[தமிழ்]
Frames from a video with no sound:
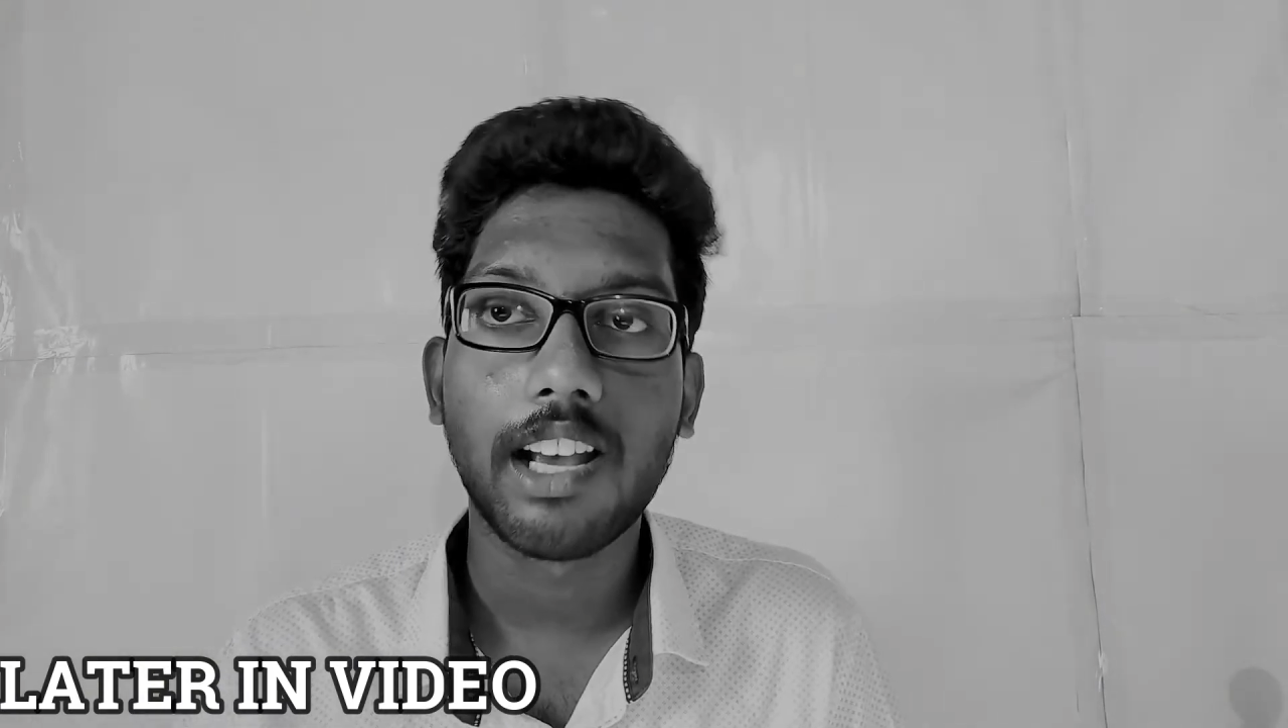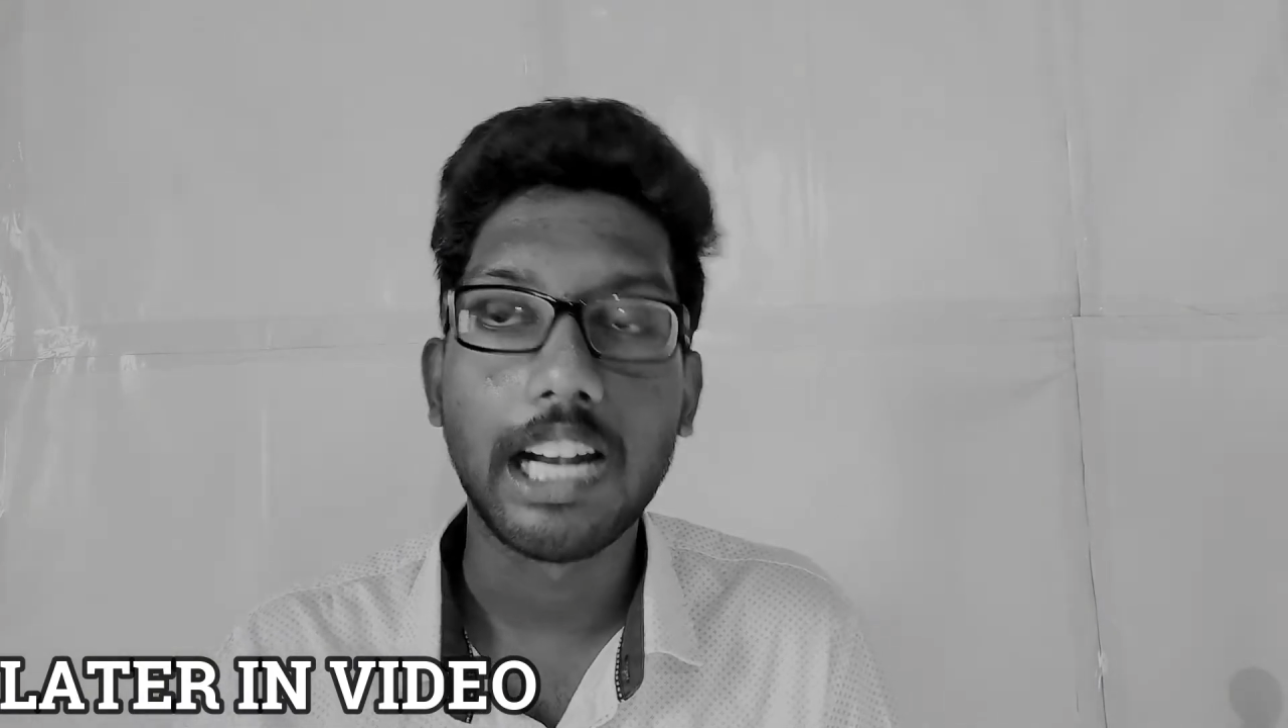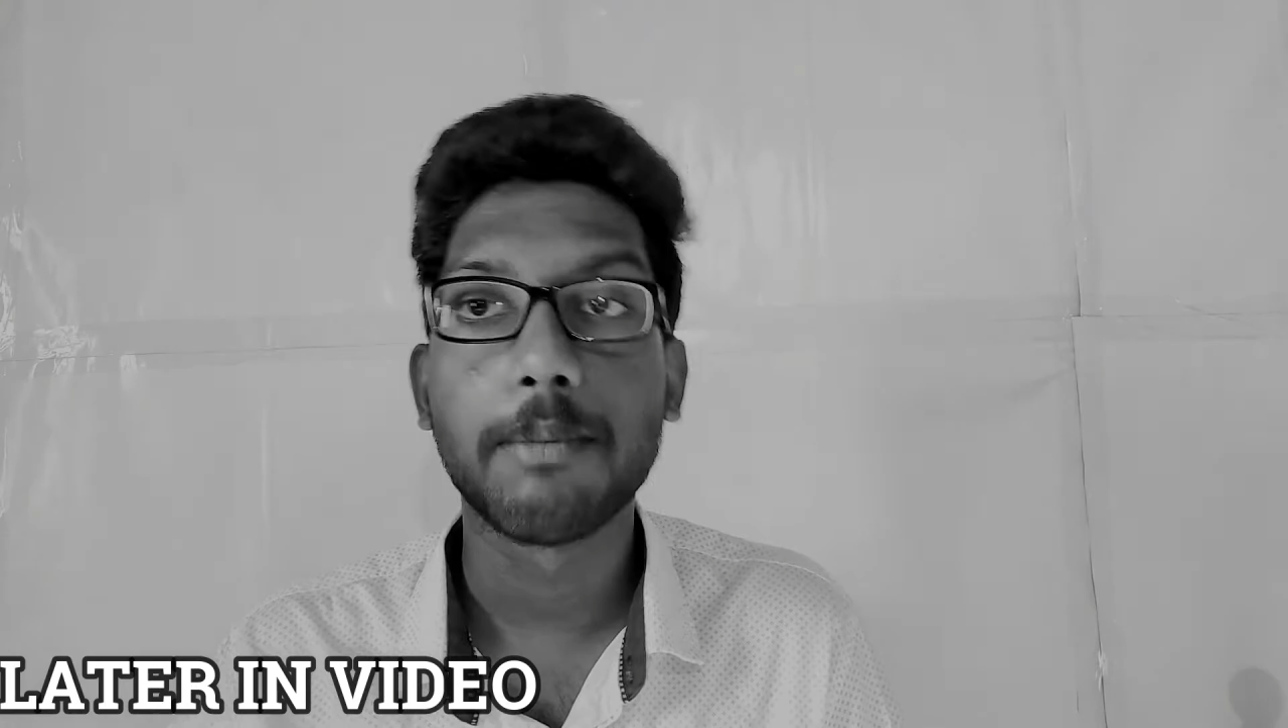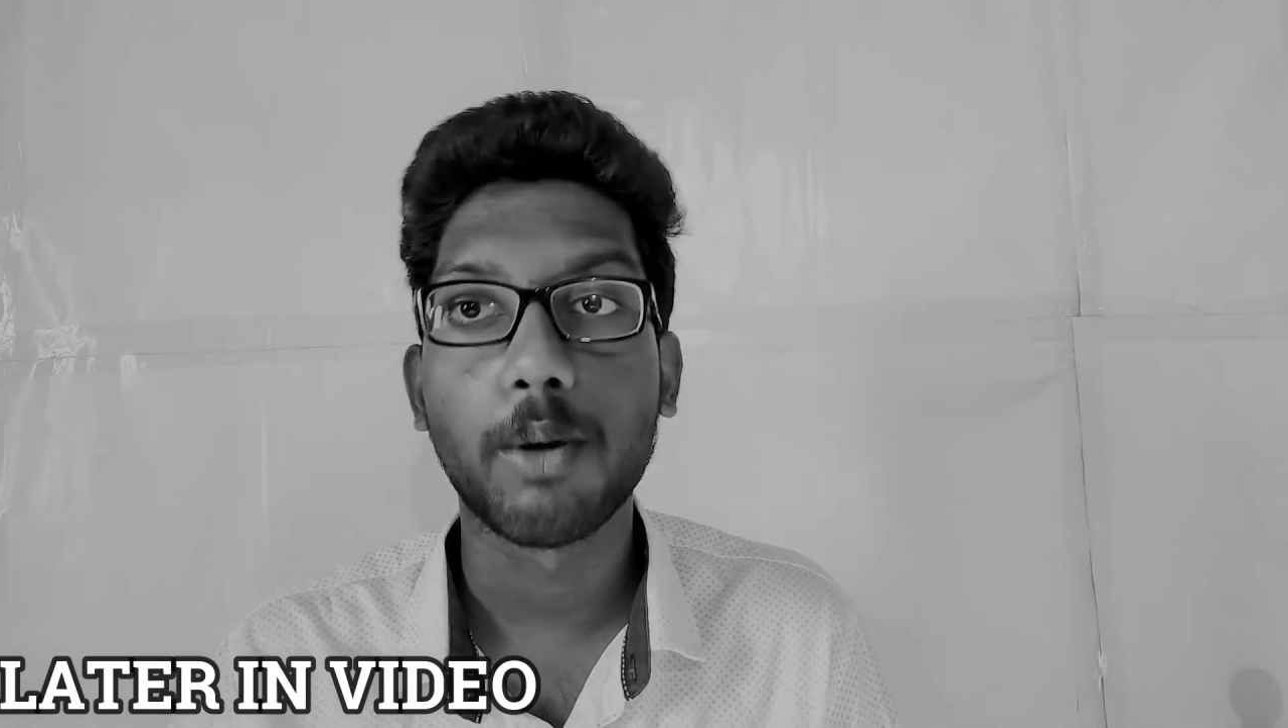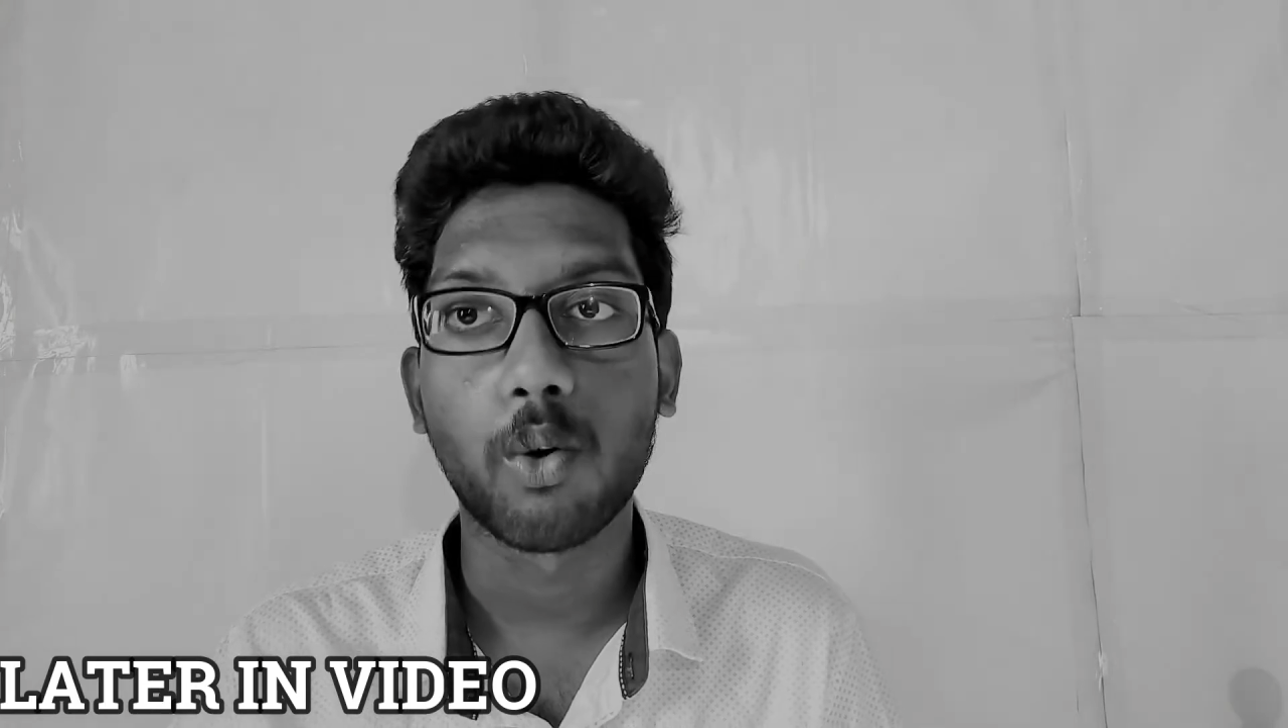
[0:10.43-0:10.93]

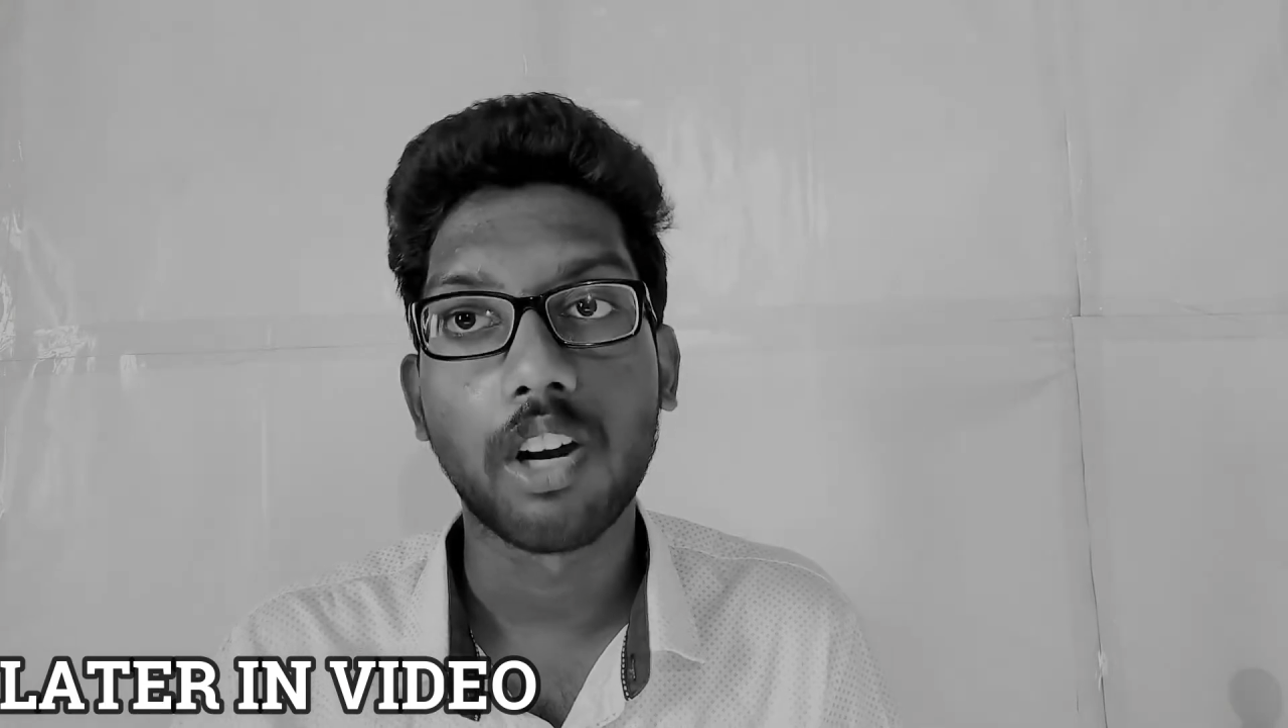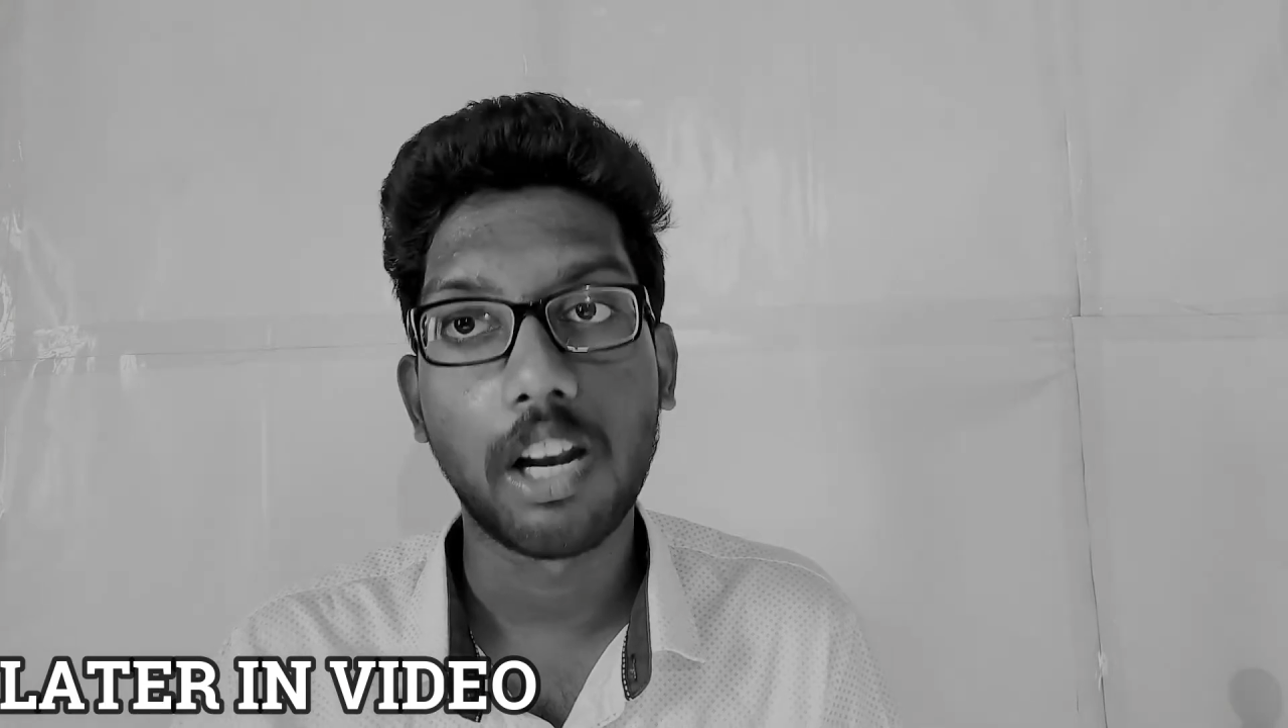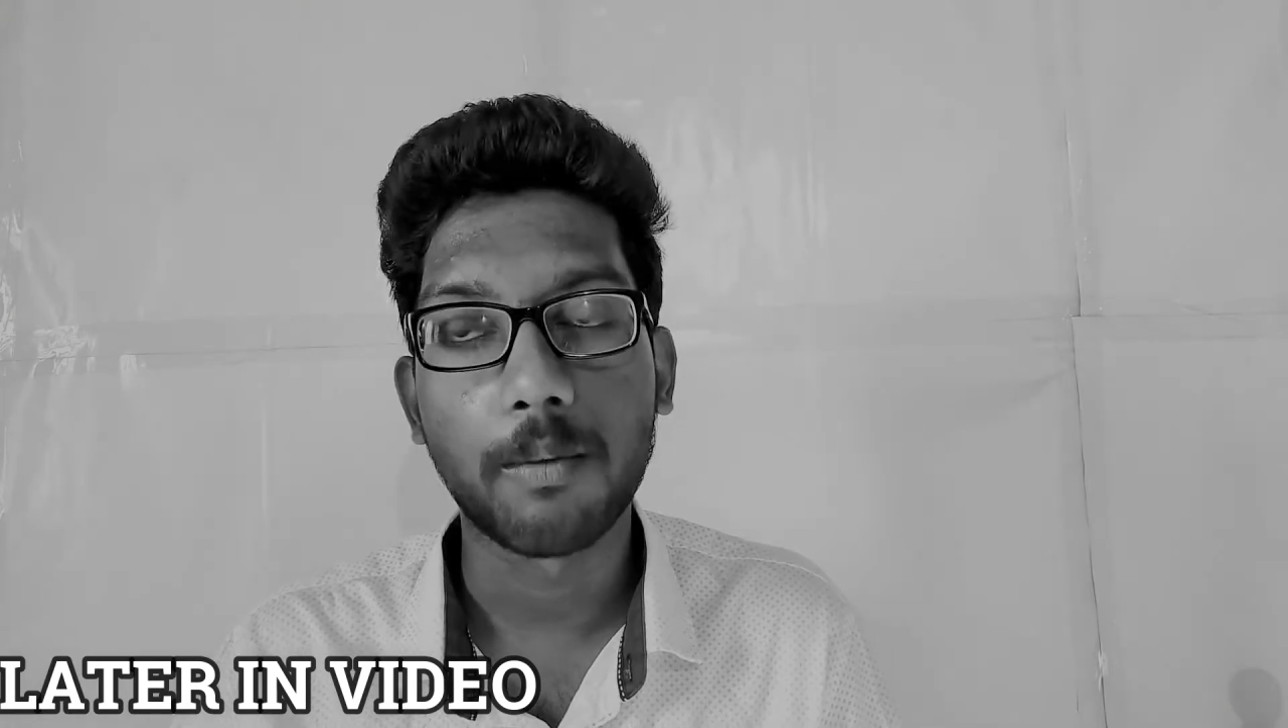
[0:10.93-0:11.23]
கண்டிப்பாக உங்களால்